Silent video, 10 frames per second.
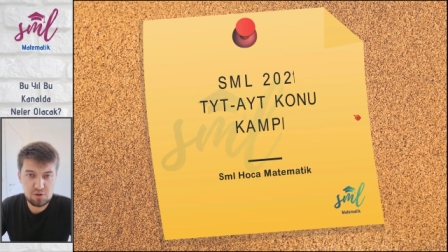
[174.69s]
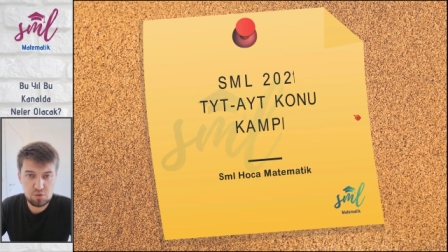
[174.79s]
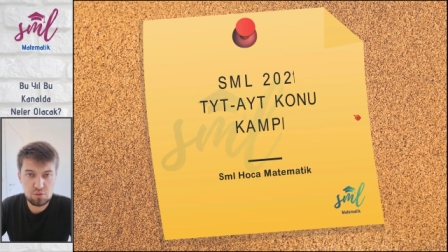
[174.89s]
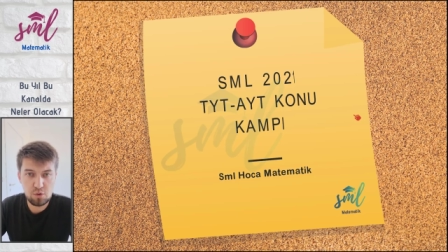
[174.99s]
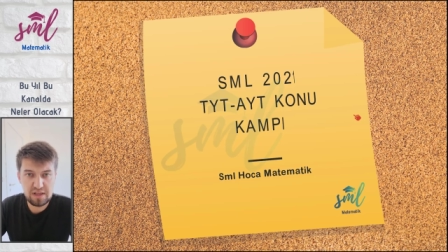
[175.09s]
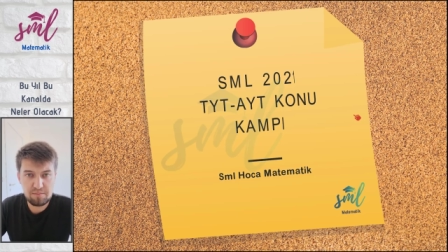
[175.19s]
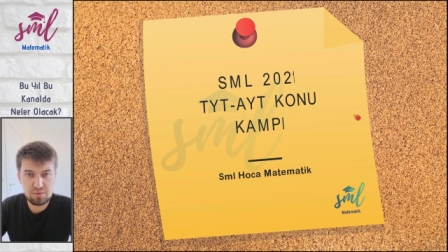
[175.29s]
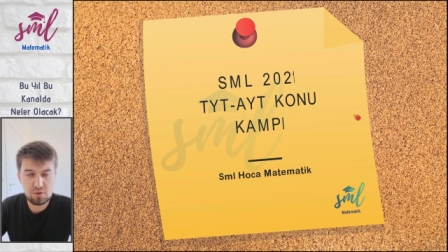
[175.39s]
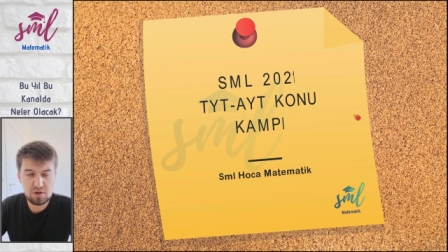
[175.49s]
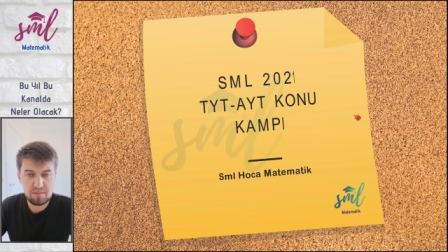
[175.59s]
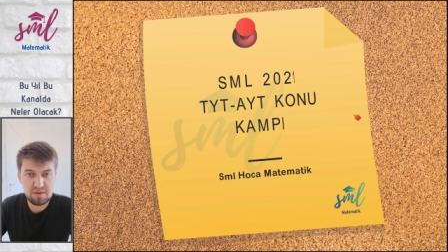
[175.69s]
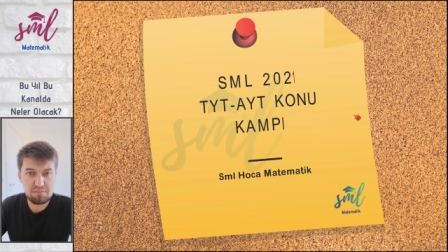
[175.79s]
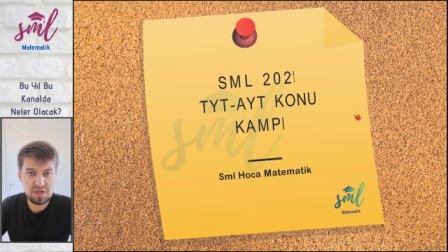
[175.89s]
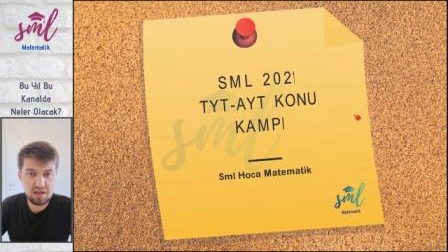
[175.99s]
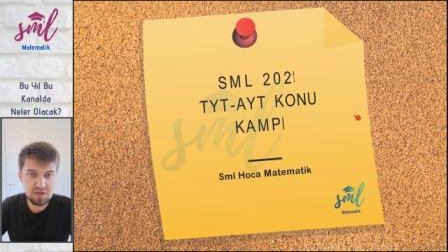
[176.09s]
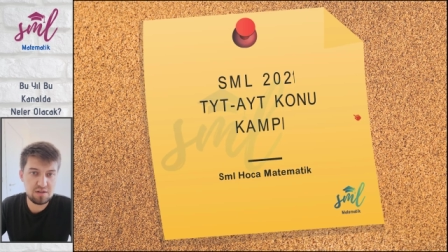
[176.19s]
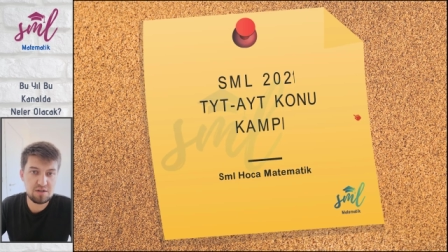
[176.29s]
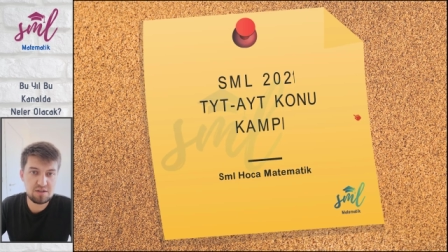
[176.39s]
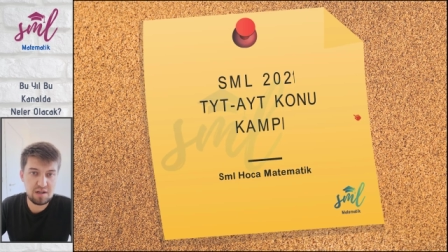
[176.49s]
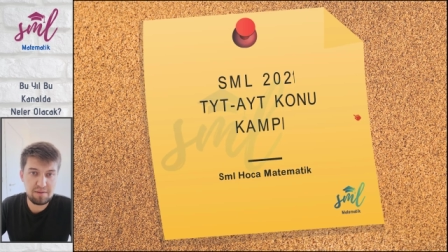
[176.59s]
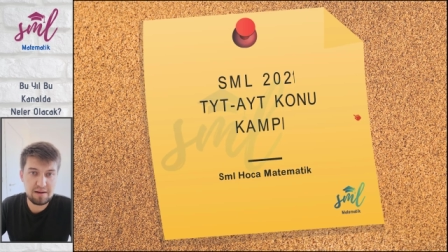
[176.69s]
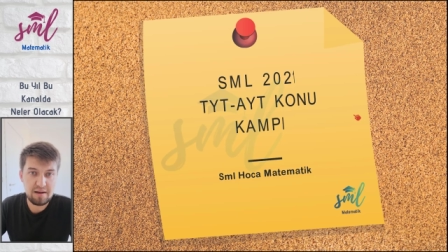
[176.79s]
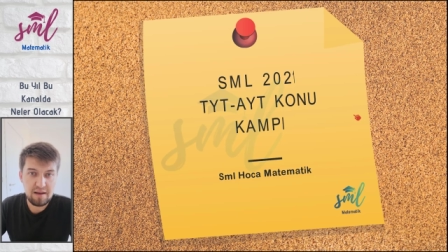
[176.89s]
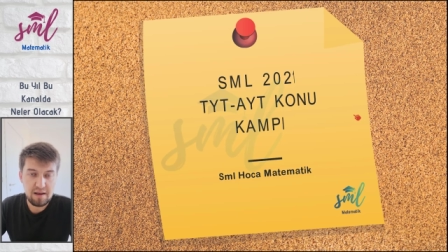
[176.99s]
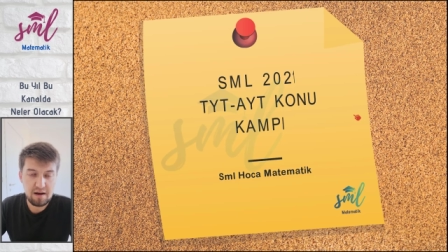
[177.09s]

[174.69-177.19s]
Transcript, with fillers: gün olan programda bir şeye çalıştın ama